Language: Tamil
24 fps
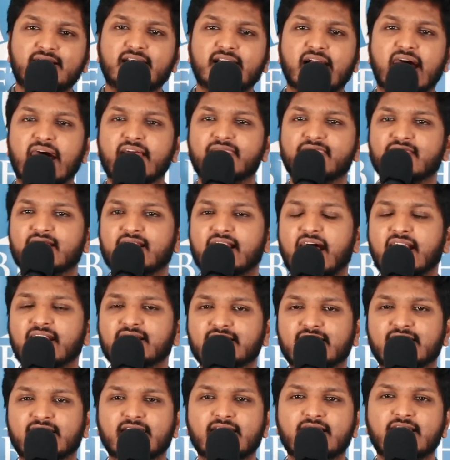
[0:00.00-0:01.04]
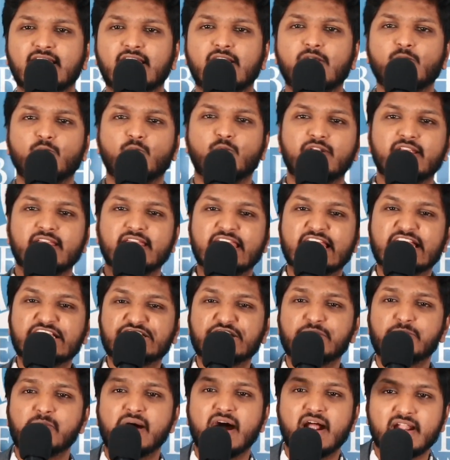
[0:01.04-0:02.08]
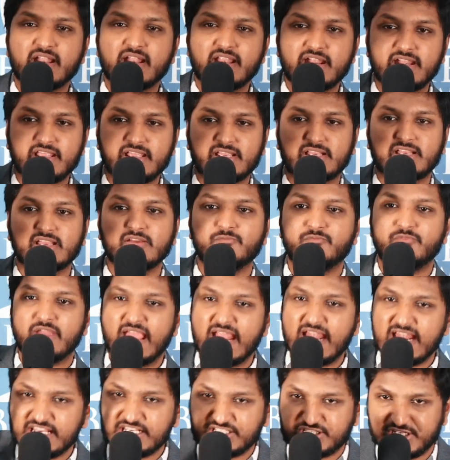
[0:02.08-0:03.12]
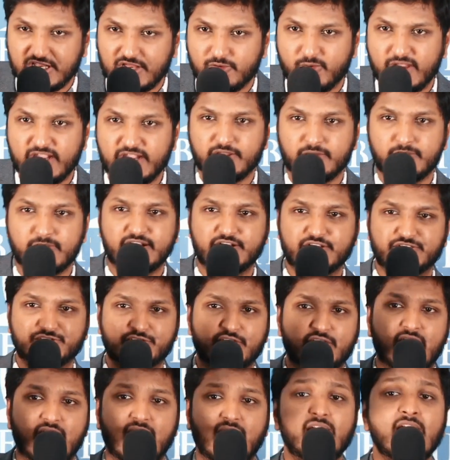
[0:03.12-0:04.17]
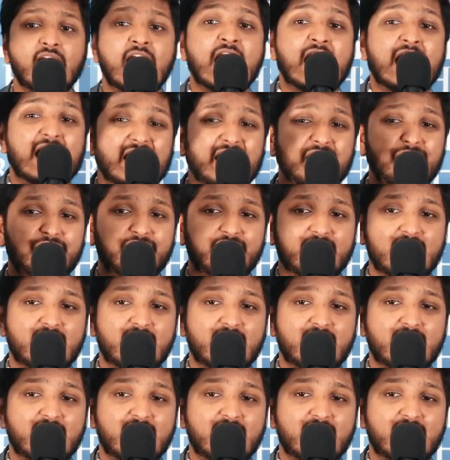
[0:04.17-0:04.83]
அந்த நாட்களிலே ஒரு எஜமானனுக்கு வேலை செய்ய வேண்டும் என்று சொன்னால் இஃப்